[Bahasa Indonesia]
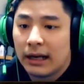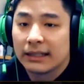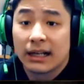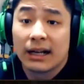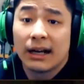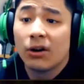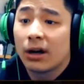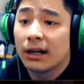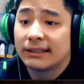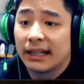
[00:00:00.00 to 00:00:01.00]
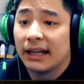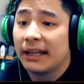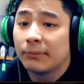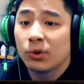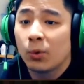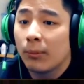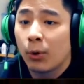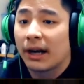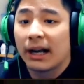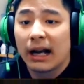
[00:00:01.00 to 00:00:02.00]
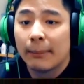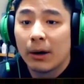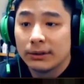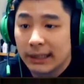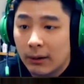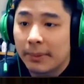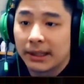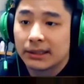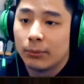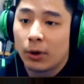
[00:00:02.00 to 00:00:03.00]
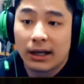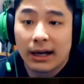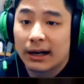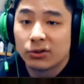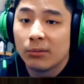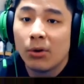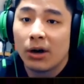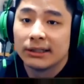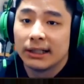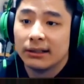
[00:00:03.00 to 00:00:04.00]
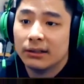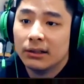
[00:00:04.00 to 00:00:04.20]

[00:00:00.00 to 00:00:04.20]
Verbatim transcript: guys kadang-kadang orang ngechat in game tuh gue bukan yang nggak mau jawab guys ya bukan karena sombong guys ya